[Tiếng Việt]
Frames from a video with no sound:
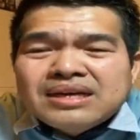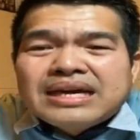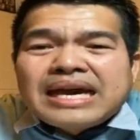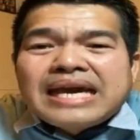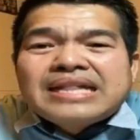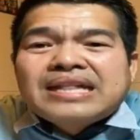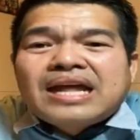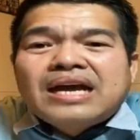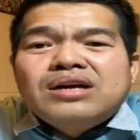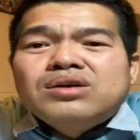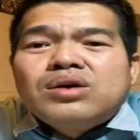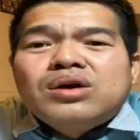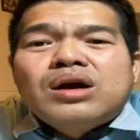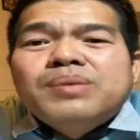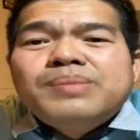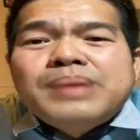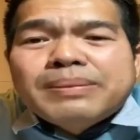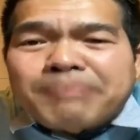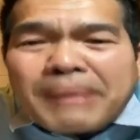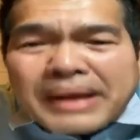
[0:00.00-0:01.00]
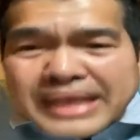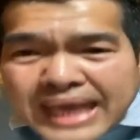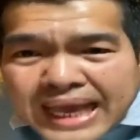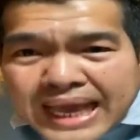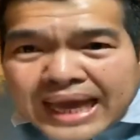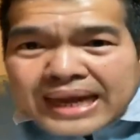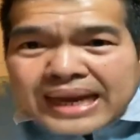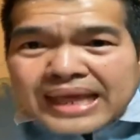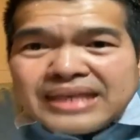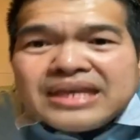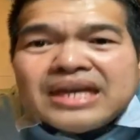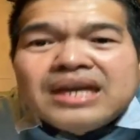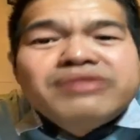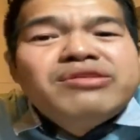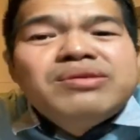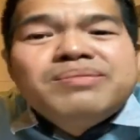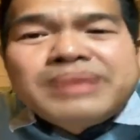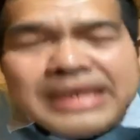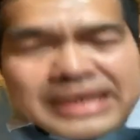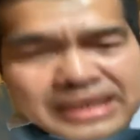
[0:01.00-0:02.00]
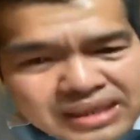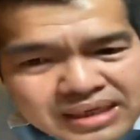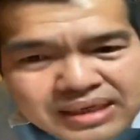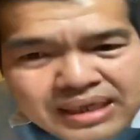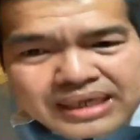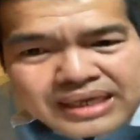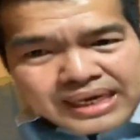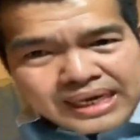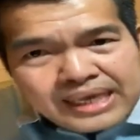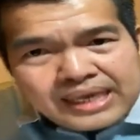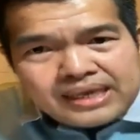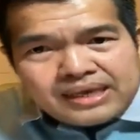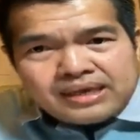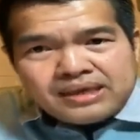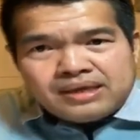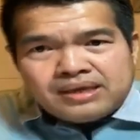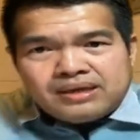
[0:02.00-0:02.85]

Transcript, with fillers: chi tới của miền Panh Hà đấy dược với mình hiên thưa cái